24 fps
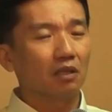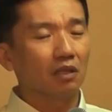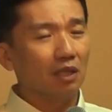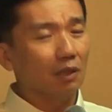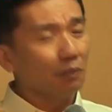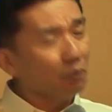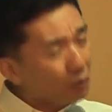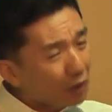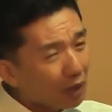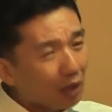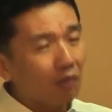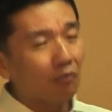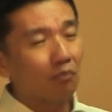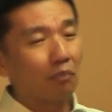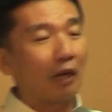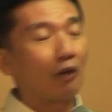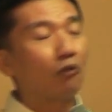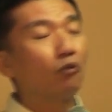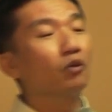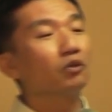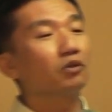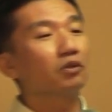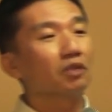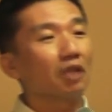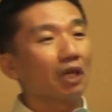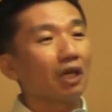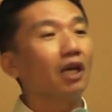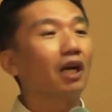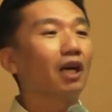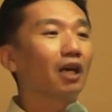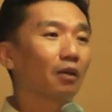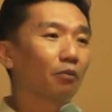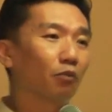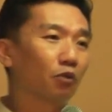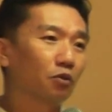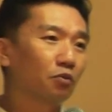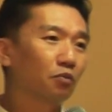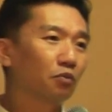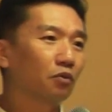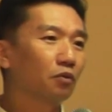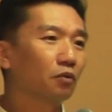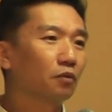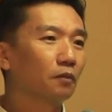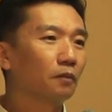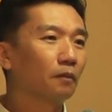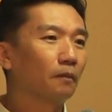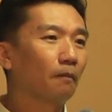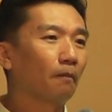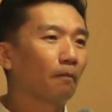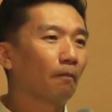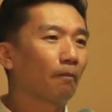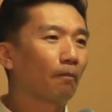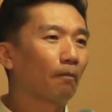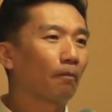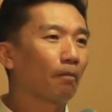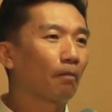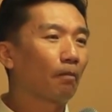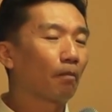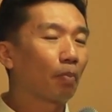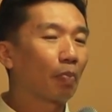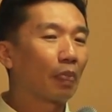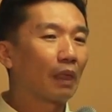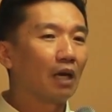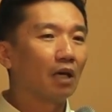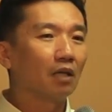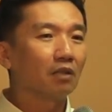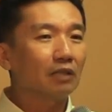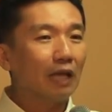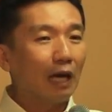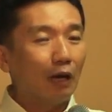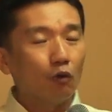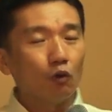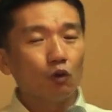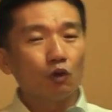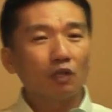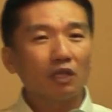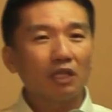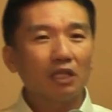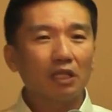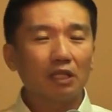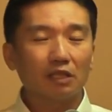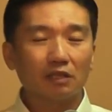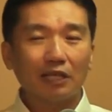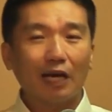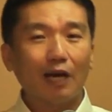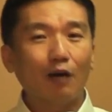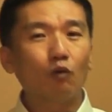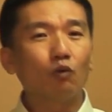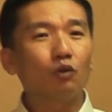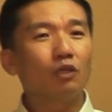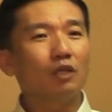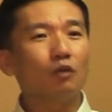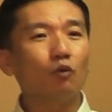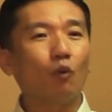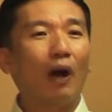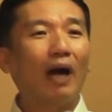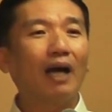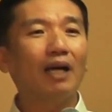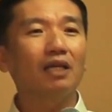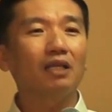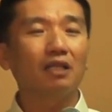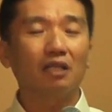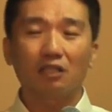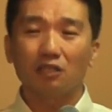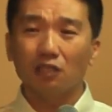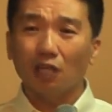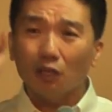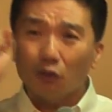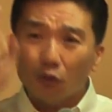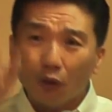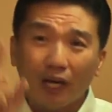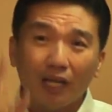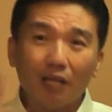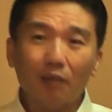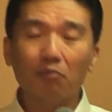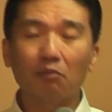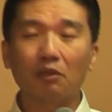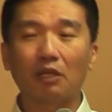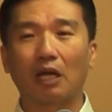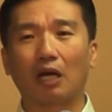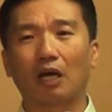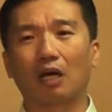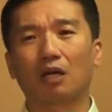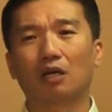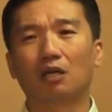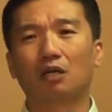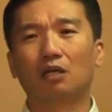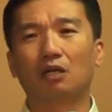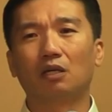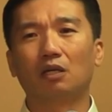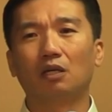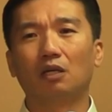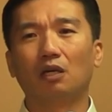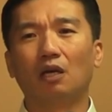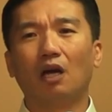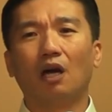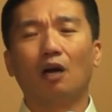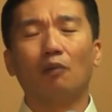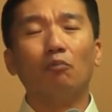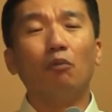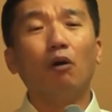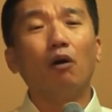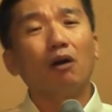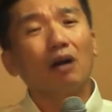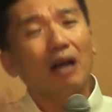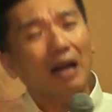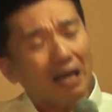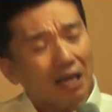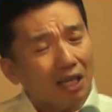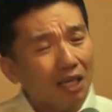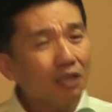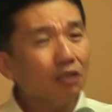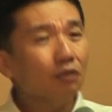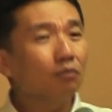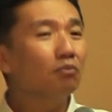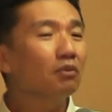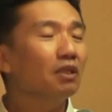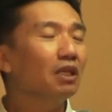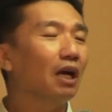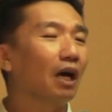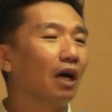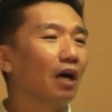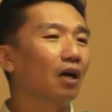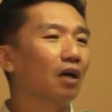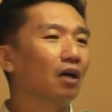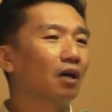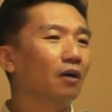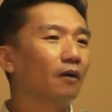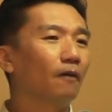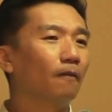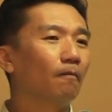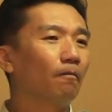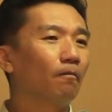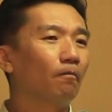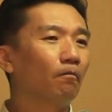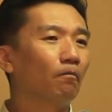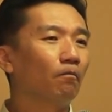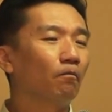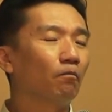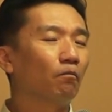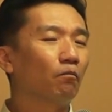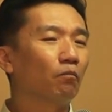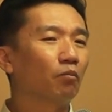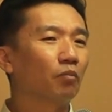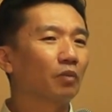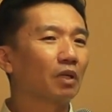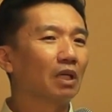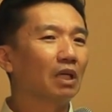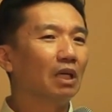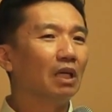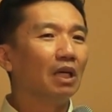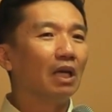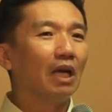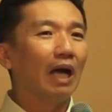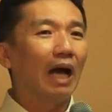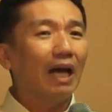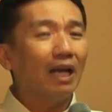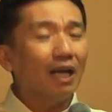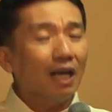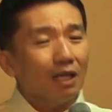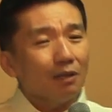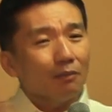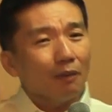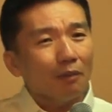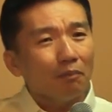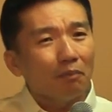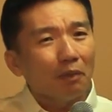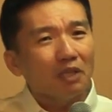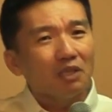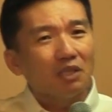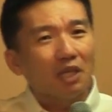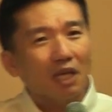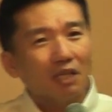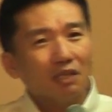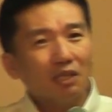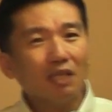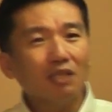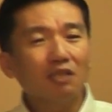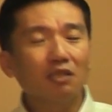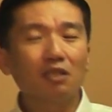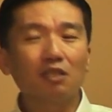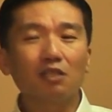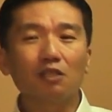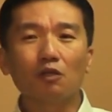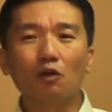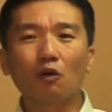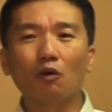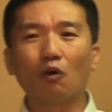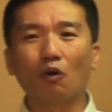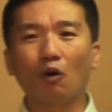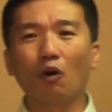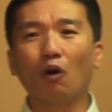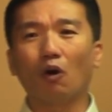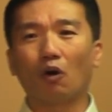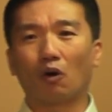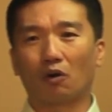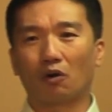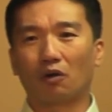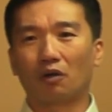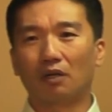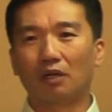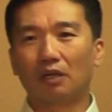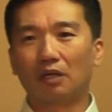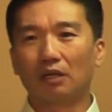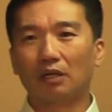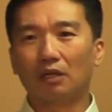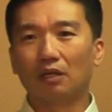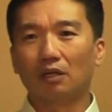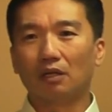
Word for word: 입장 바꿔서 생각해 보십시오. 사울이 사울이 왕이 첫 왕입니다. 뭘 알겠습니까? 하나님 앞에 제사 드리려고